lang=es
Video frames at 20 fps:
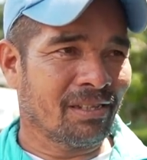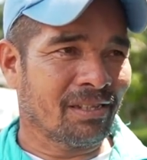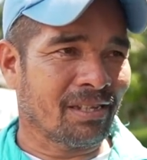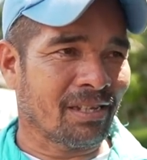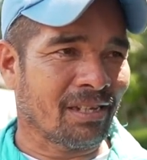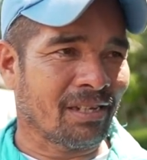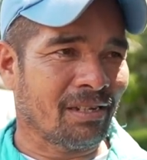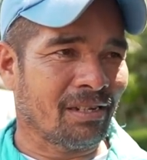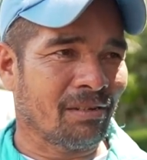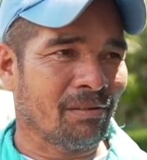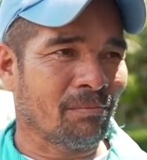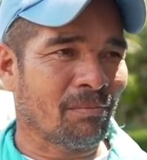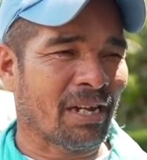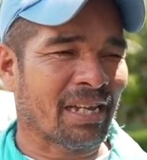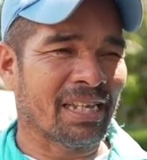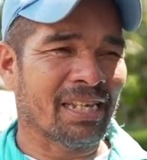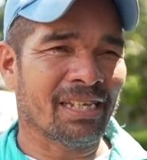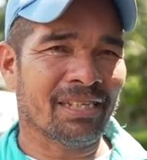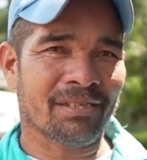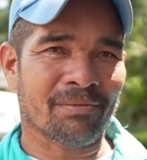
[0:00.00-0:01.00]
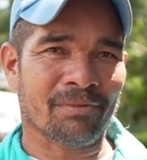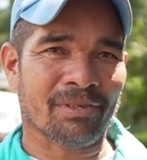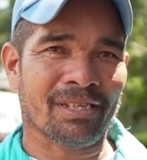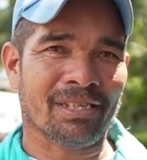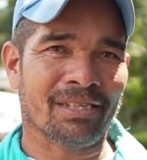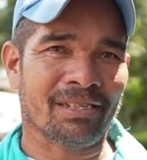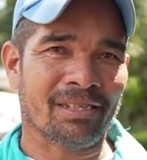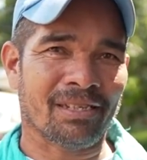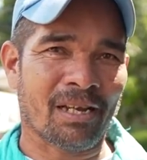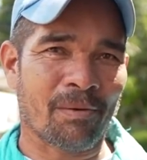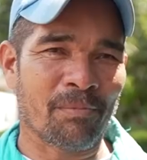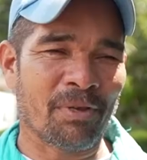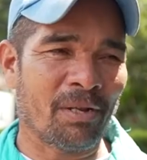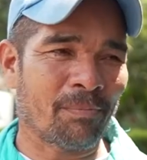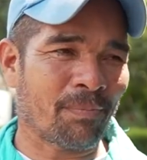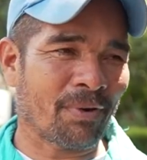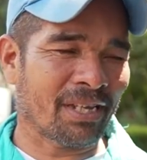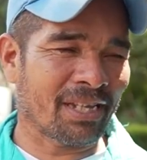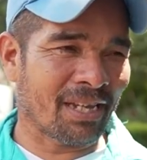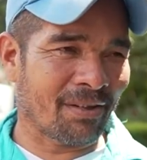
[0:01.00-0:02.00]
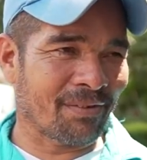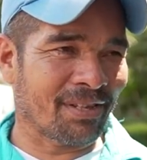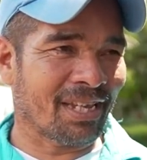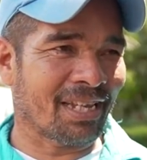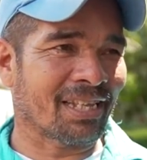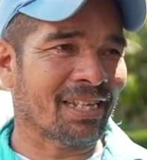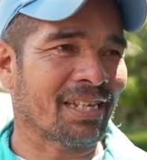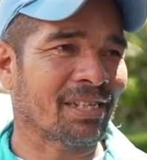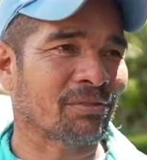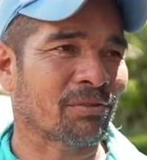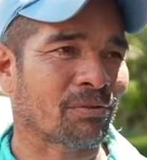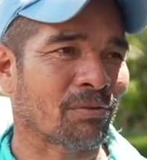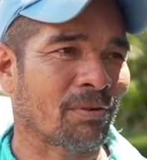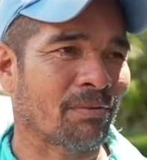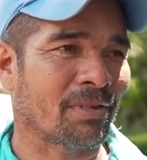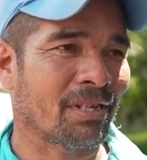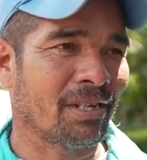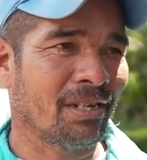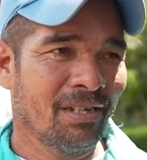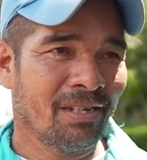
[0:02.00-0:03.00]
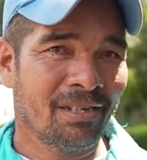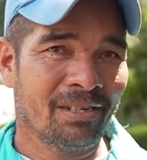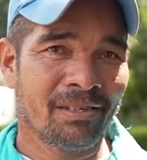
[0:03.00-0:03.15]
del maíz, la milpa, ahí había de eso todavía. Con